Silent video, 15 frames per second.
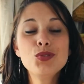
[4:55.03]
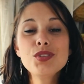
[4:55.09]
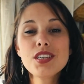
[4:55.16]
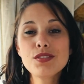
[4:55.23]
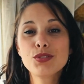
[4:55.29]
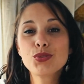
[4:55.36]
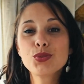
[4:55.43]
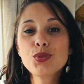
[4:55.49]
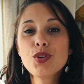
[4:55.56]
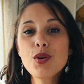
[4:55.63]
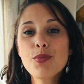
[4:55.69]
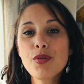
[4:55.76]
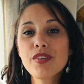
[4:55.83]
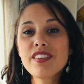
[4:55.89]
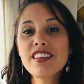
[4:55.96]
Nous avons donc
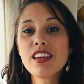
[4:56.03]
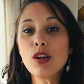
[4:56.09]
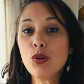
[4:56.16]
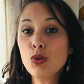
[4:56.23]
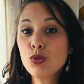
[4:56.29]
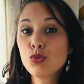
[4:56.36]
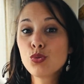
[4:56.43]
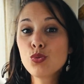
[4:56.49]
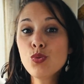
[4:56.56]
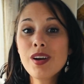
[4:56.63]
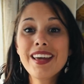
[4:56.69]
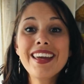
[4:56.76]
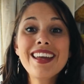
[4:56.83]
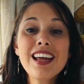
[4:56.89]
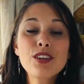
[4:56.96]
commandé le tout
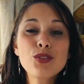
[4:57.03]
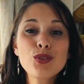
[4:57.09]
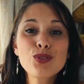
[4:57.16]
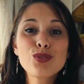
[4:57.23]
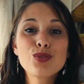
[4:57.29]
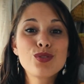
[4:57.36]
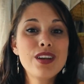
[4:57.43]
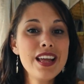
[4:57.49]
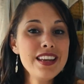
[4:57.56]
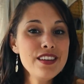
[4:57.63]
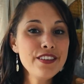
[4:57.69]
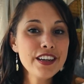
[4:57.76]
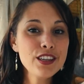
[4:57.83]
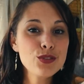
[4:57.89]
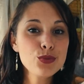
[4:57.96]
et attendu la
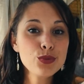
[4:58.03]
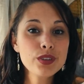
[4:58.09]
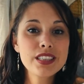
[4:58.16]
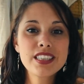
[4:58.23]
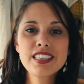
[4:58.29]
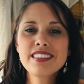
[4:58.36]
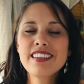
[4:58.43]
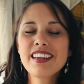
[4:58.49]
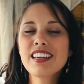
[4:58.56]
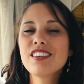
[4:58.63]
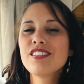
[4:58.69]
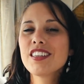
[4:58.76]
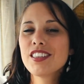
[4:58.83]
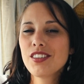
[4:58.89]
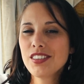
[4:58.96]
livraison qui est
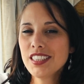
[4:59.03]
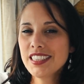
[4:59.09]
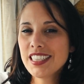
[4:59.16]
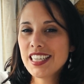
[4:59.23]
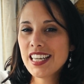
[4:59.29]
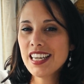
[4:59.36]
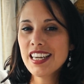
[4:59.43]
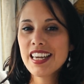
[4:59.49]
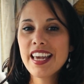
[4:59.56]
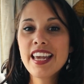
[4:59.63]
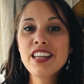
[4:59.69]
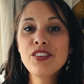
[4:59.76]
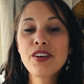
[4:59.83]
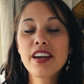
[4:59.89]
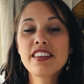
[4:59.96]
arrivée dans les délais
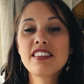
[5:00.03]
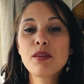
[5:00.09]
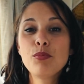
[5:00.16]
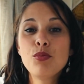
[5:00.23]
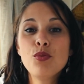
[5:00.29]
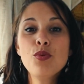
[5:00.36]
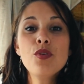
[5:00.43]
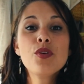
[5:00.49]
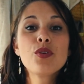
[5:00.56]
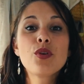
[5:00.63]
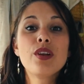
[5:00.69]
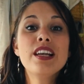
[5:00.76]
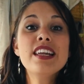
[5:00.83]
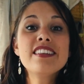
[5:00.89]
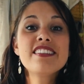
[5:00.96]
et il ne restait plus
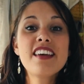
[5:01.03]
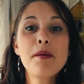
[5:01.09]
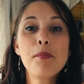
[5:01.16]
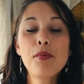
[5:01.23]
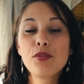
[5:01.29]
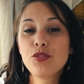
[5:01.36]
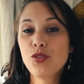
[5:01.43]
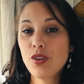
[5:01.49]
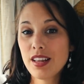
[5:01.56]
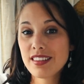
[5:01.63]
que l'étape de